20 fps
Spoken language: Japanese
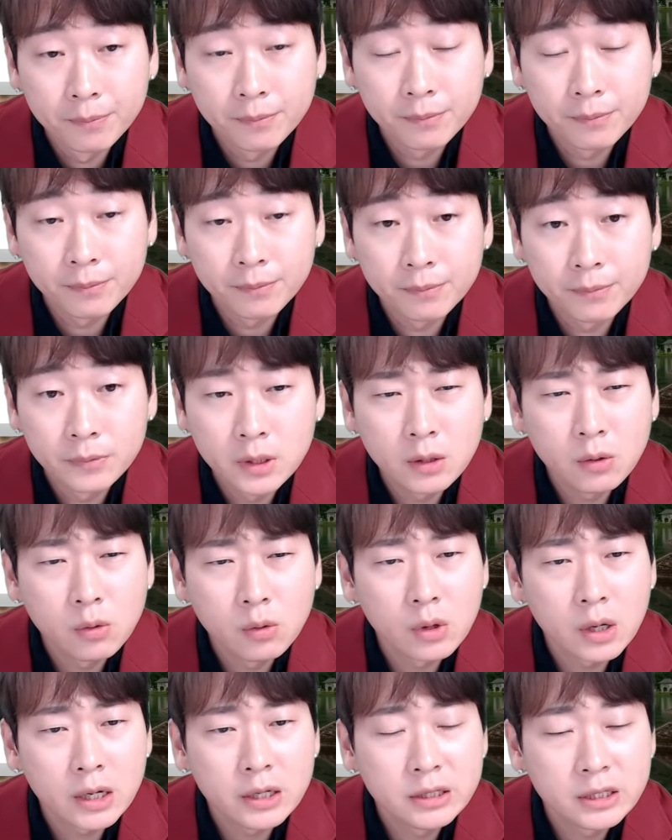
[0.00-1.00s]
うん、日
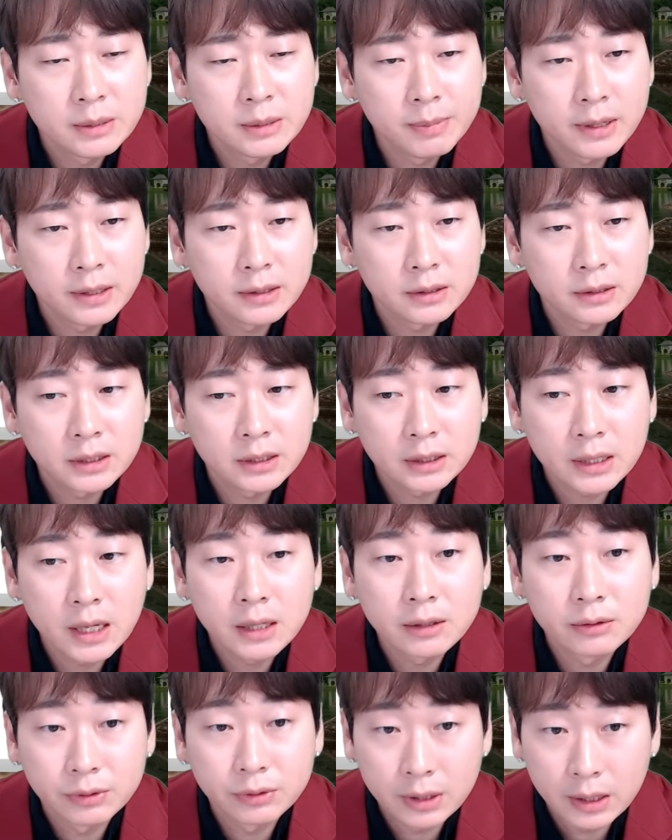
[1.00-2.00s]
本が一番
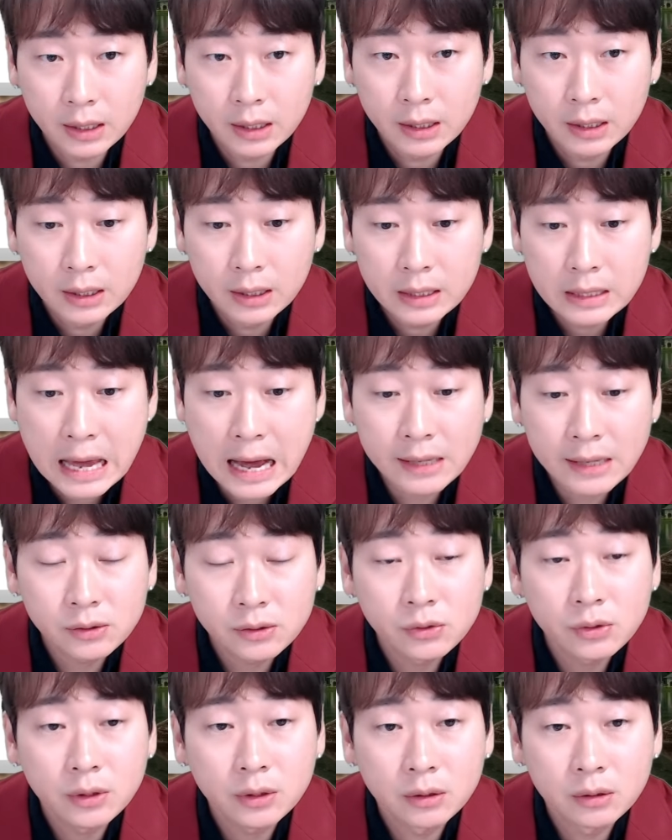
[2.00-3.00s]
近くて
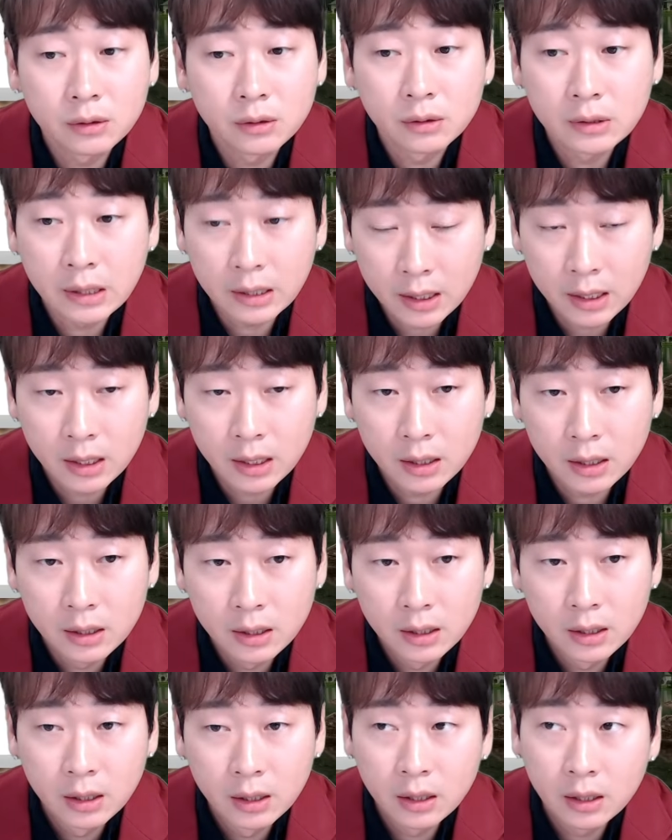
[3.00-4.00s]
安いから、
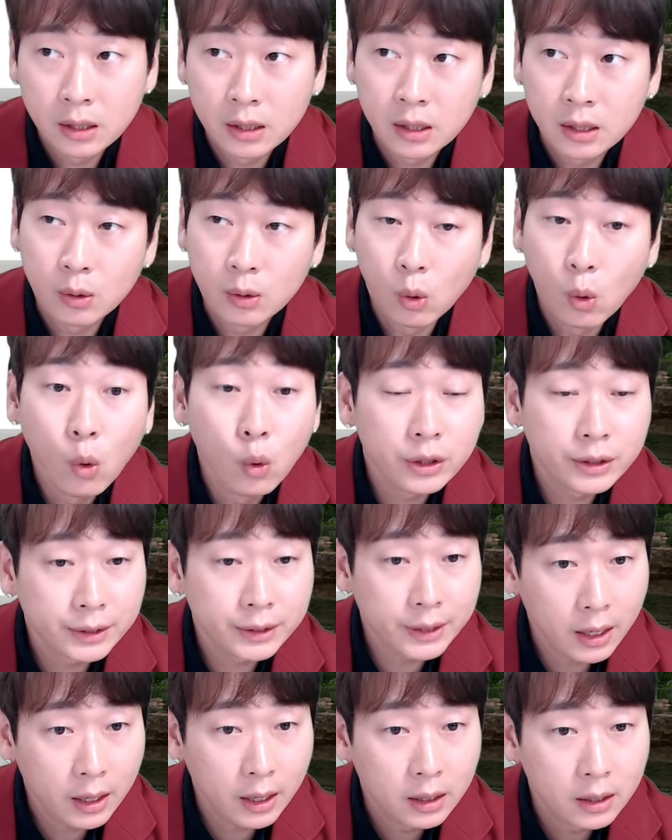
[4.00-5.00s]
大
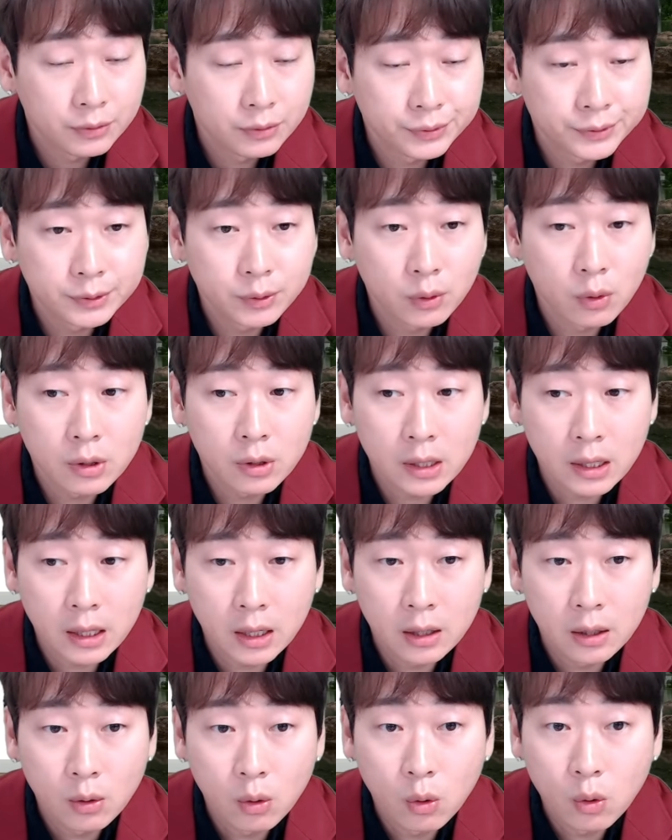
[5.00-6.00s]
分、福
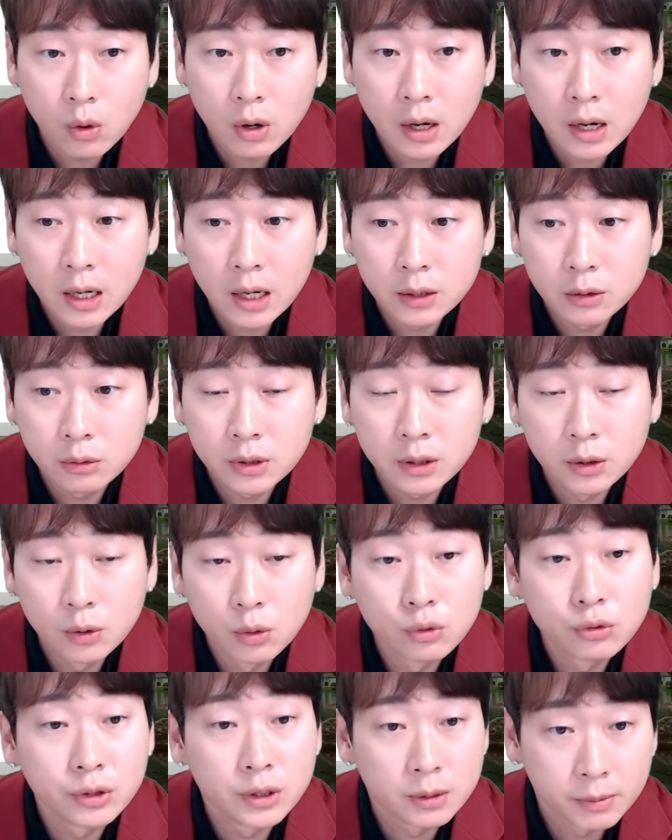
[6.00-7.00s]
岡、北海道に
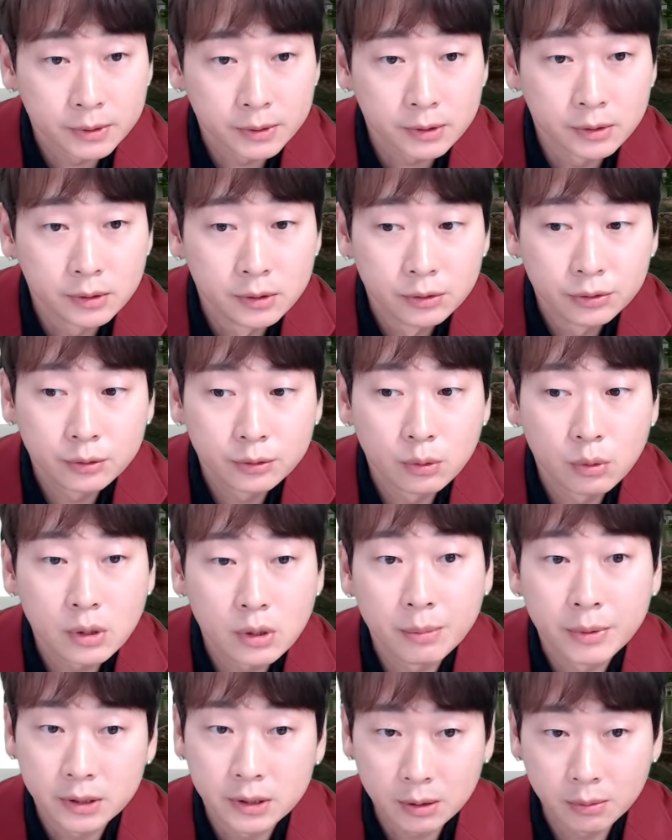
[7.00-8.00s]
よく行きます。福
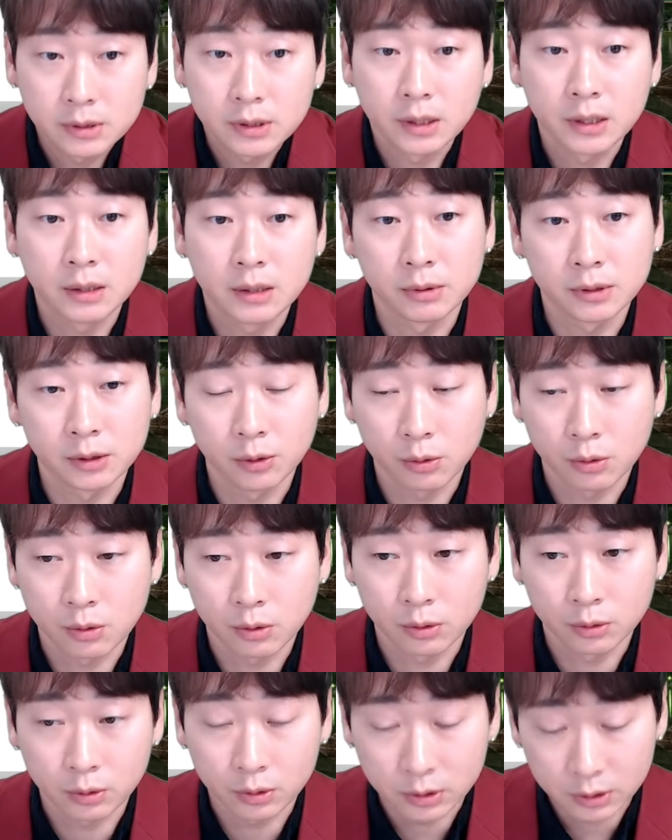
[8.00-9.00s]
岡めちゃめちゃ行きます、旅
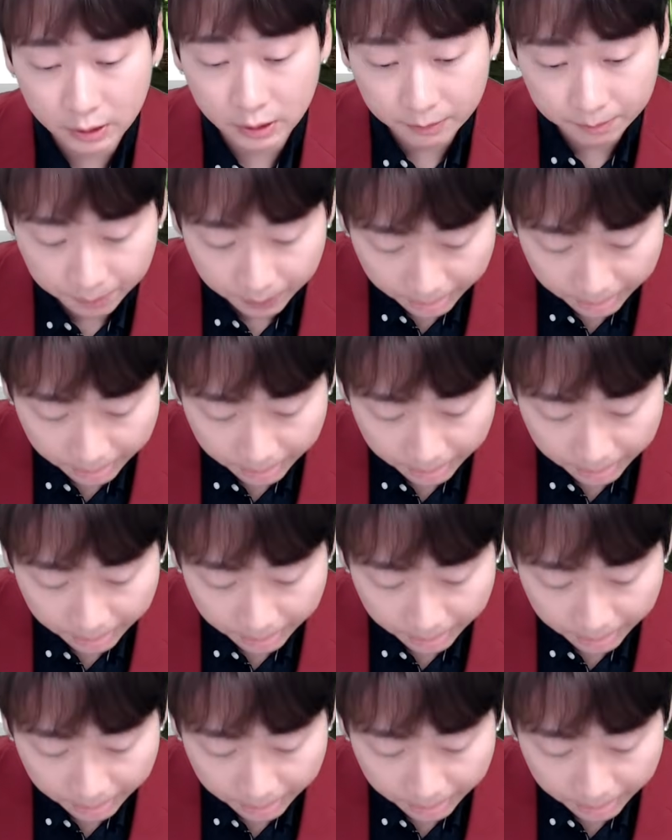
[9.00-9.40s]
行として。